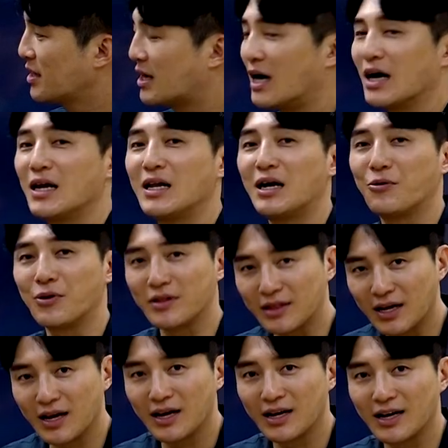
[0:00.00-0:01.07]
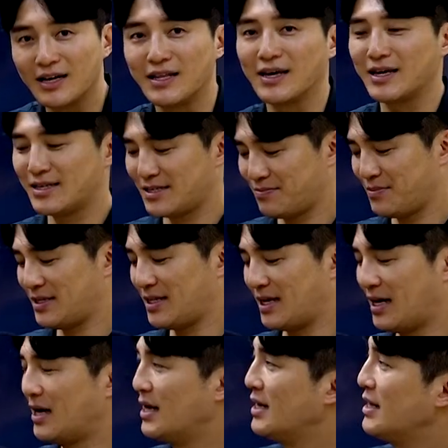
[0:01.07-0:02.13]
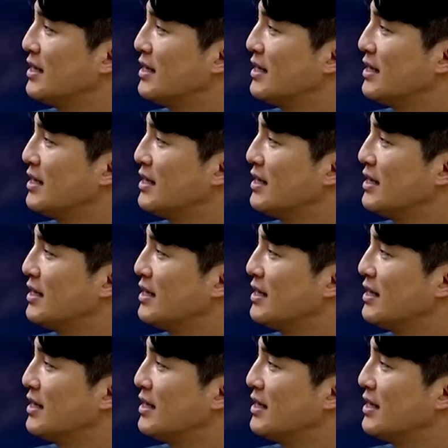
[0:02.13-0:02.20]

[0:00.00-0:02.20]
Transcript: 강의를 하고 있다가 되겠습니다.